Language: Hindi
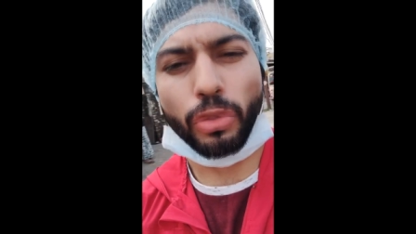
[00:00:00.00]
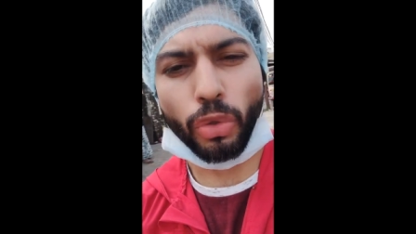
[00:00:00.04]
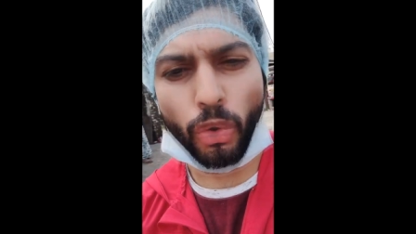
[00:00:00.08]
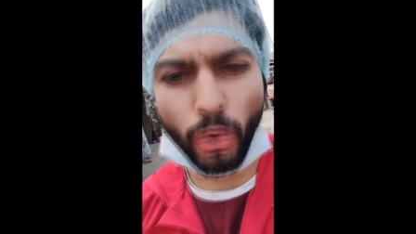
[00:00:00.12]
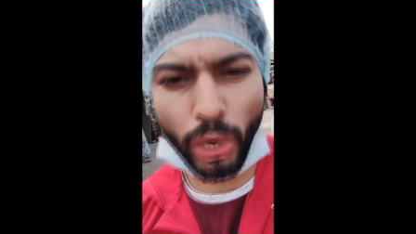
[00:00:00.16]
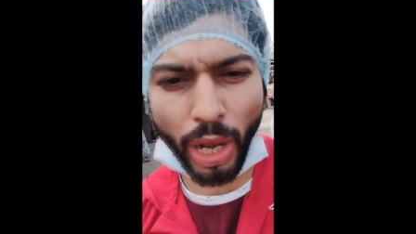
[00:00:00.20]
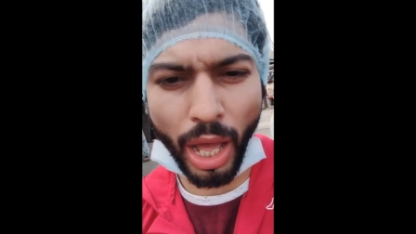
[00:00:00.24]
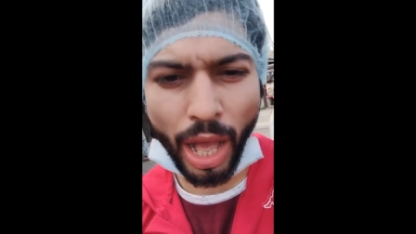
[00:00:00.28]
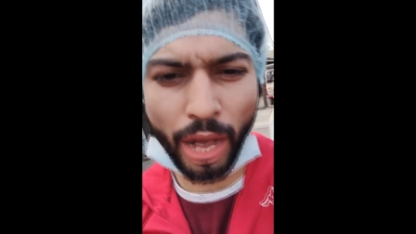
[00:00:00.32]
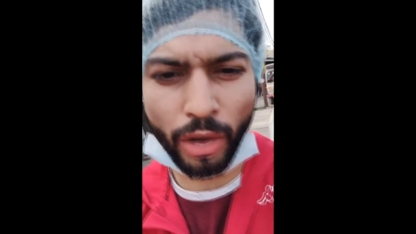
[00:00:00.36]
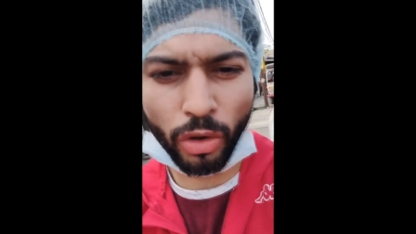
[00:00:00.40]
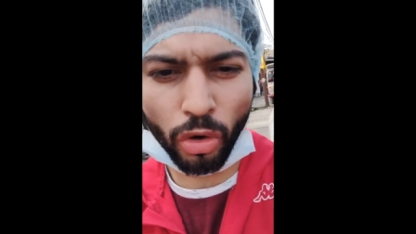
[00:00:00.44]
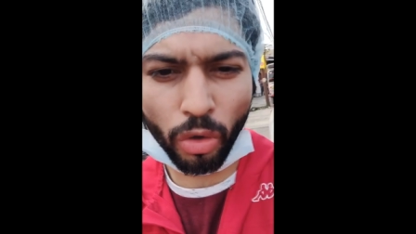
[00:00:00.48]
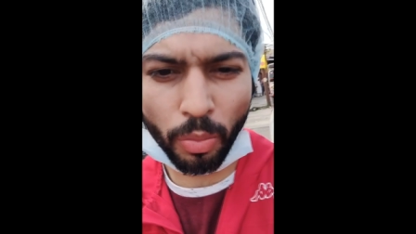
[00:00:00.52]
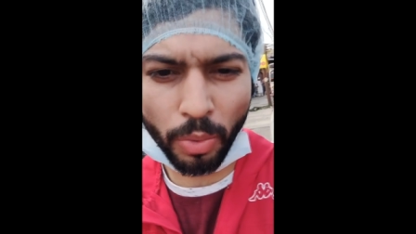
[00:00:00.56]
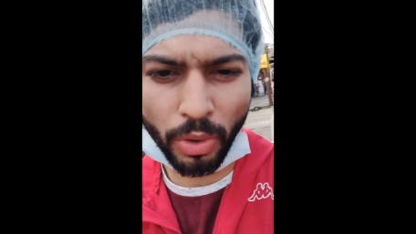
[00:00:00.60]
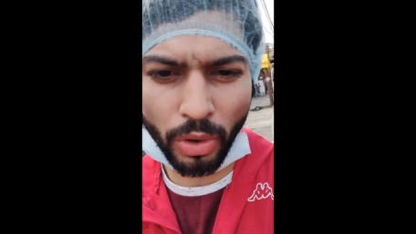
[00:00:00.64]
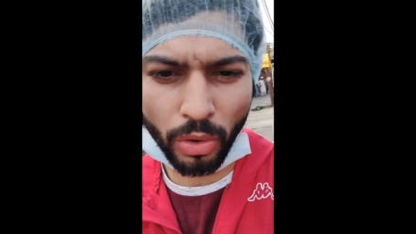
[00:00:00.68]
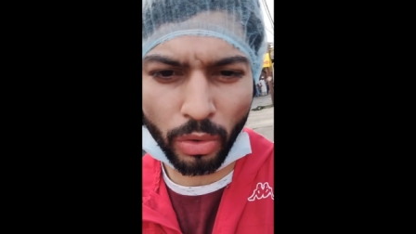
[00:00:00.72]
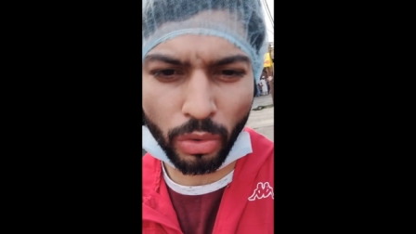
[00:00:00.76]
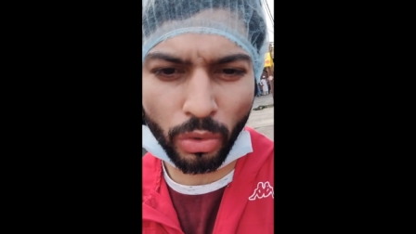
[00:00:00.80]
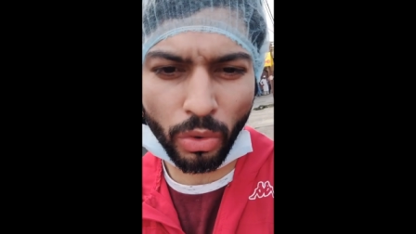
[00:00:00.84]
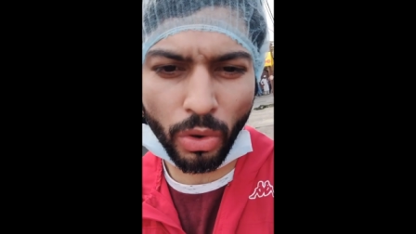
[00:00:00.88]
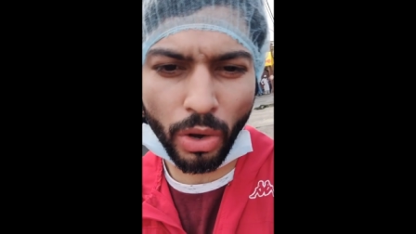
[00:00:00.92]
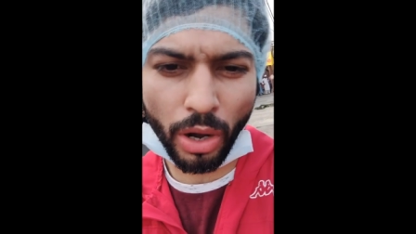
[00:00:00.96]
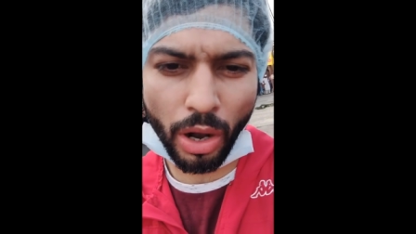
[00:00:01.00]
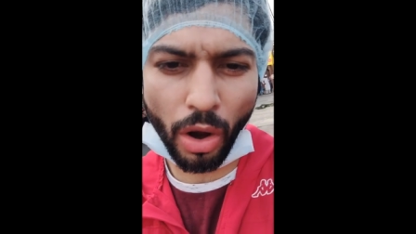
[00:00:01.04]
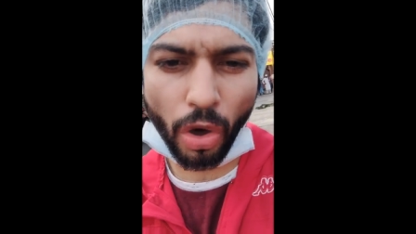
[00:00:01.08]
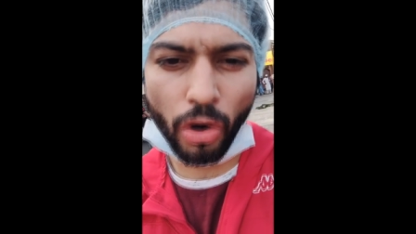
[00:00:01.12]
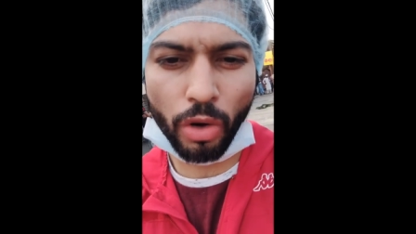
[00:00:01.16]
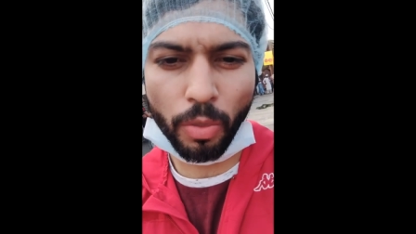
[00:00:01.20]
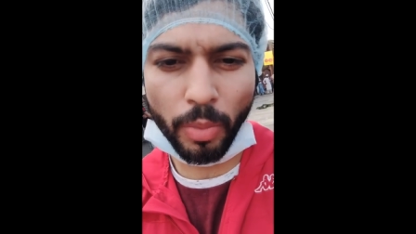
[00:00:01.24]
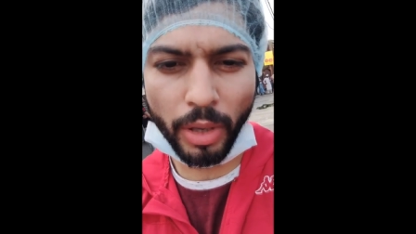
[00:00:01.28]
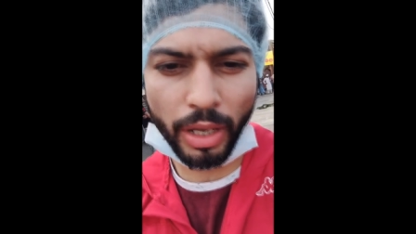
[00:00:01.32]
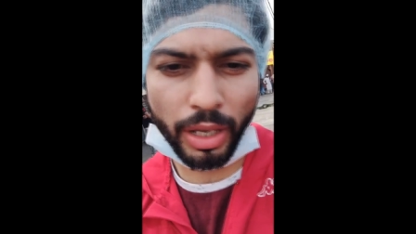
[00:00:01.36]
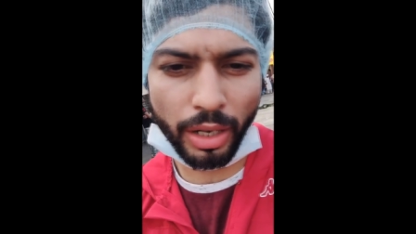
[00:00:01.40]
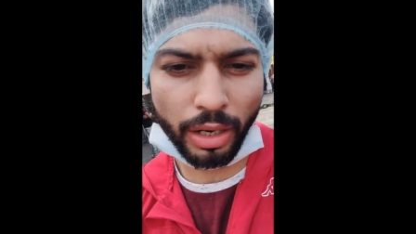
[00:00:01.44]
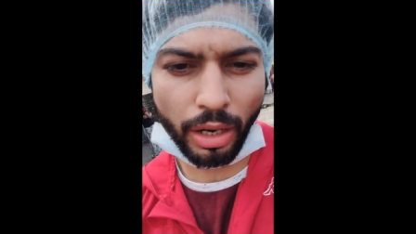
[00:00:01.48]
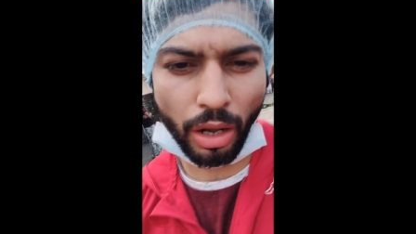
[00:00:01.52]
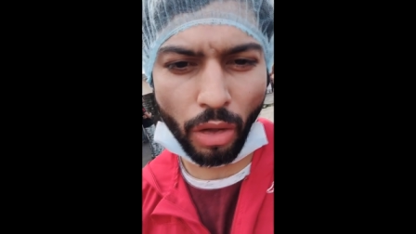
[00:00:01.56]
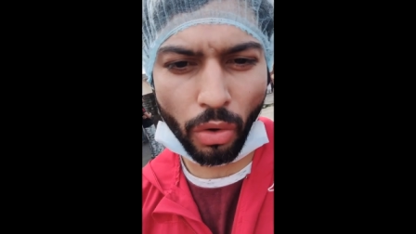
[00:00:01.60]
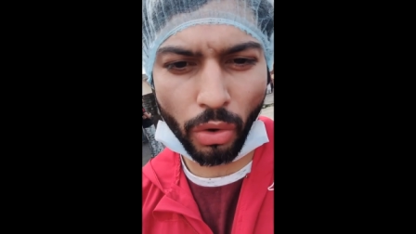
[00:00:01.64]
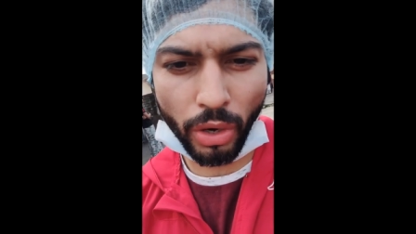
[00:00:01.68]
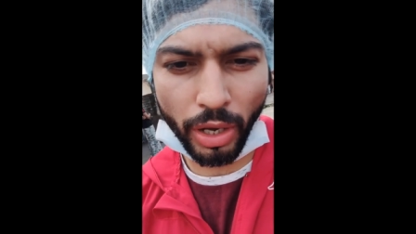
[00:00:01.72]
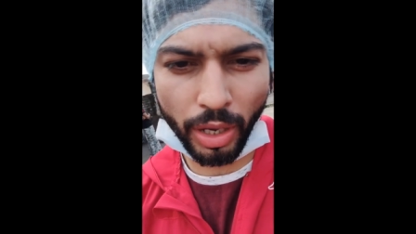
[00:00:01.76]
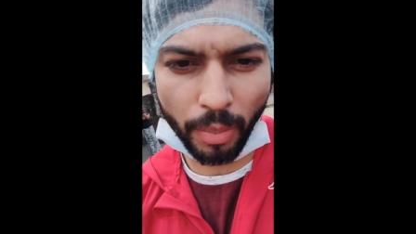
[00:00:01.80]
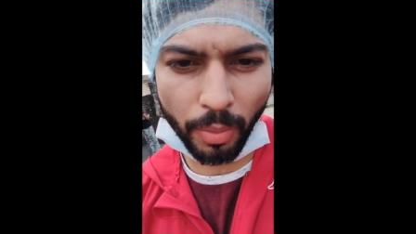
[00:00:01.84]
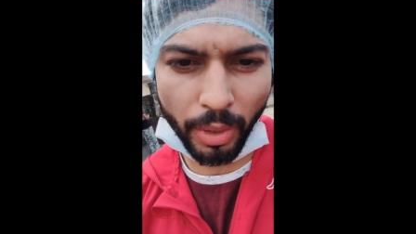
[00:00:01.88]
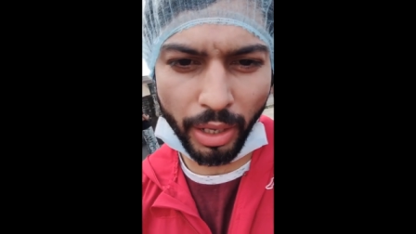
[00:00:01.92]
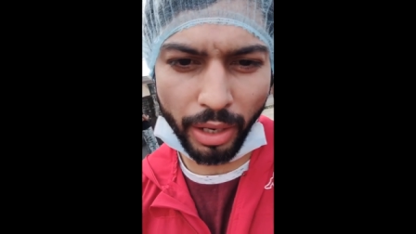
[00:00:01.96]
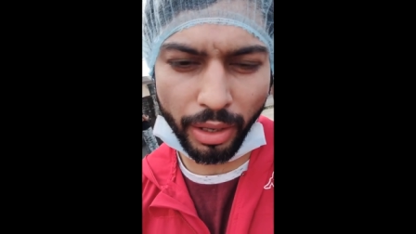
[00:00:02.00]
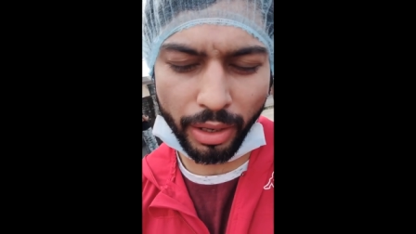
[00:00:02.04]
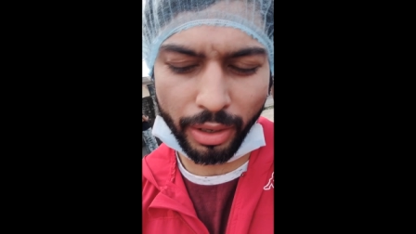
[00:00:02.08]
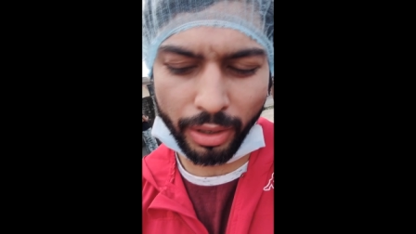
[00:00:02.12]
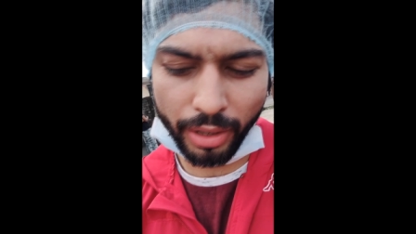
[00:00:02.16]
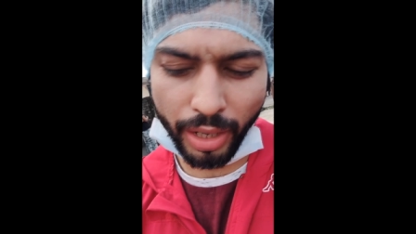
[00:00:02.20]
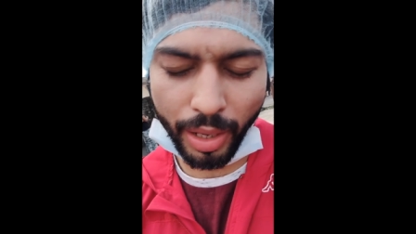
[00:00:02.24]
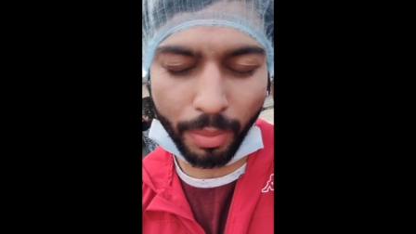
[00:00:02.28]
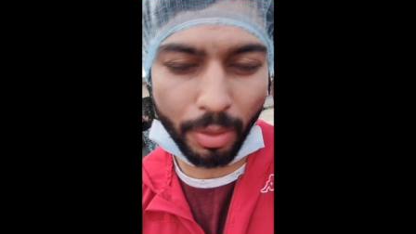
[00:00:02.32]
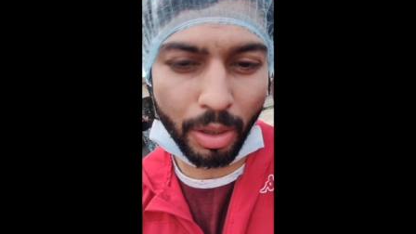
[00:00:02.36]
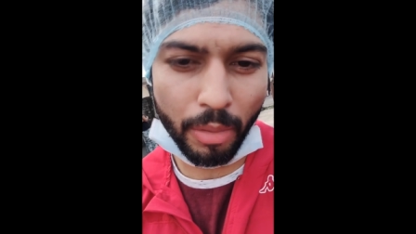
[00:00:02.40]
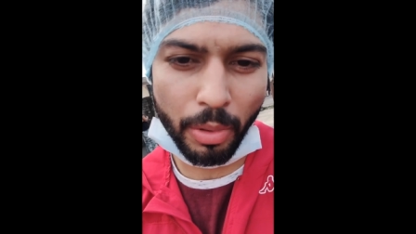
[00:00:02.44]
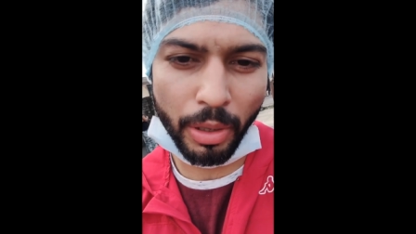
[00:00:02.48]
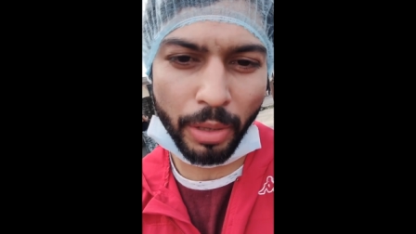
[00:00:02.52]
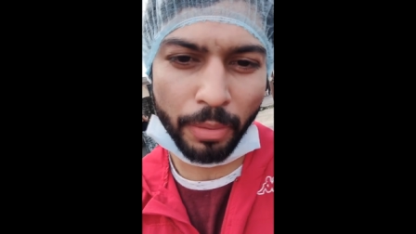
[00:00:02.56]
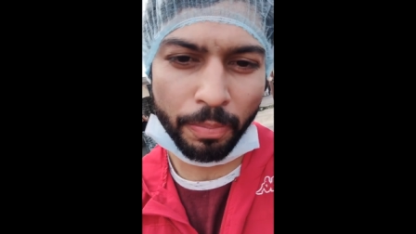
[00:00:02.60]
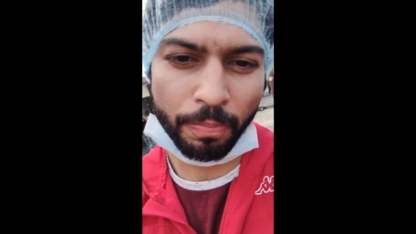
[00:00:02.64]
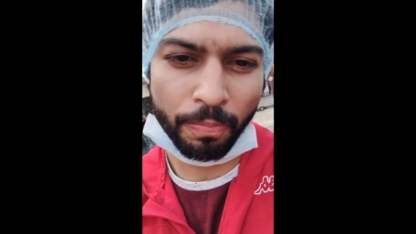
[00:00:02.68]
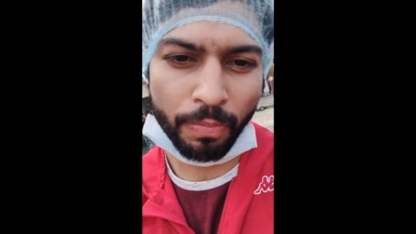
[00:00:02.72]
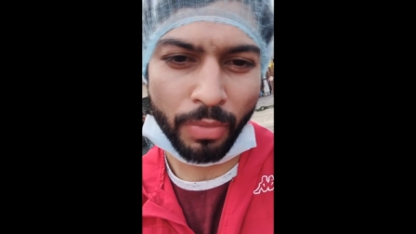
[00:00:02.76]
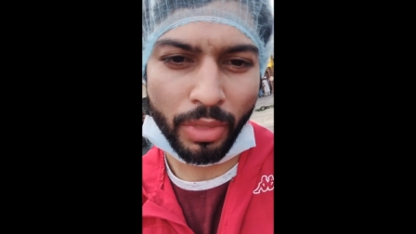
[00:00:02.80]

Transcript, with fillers: दो लाख रुपए उनको अकाउंट में गिर रहा होगा हर महीने का अभी भी